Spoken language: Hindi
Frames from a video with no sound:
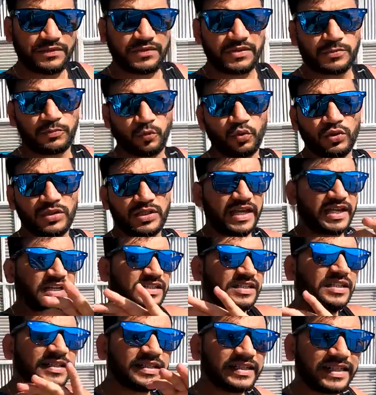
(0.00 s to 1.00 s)
विला विथ पूल का
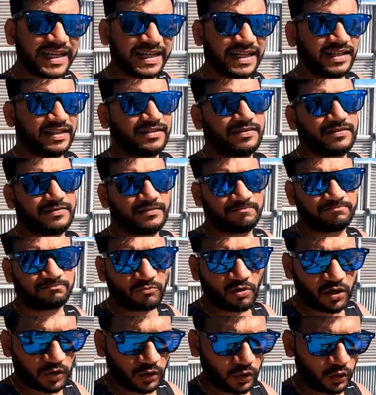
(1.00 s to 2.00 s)
एक डिटेल
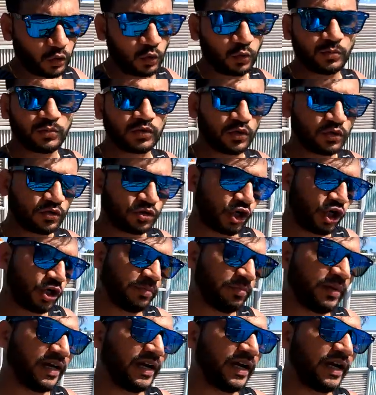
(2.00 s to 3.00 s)
रूम टूर जो
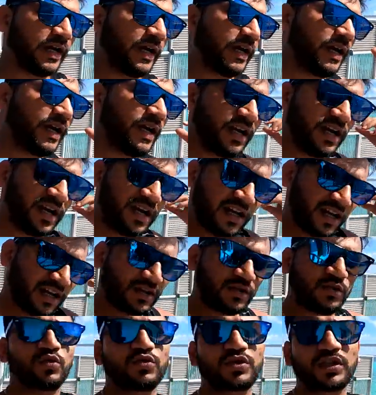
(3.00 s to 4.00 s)
है मैं
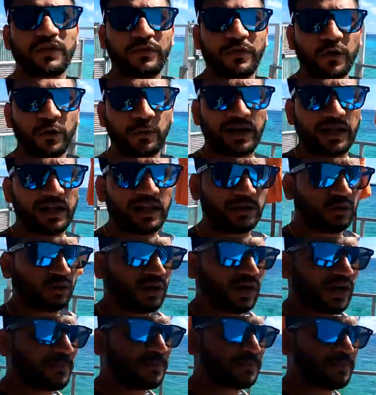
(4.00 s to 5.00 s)
दूसरे वीडियो में डाल
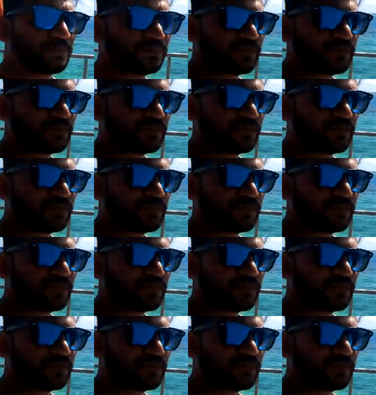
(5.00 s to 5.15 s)
दूंगा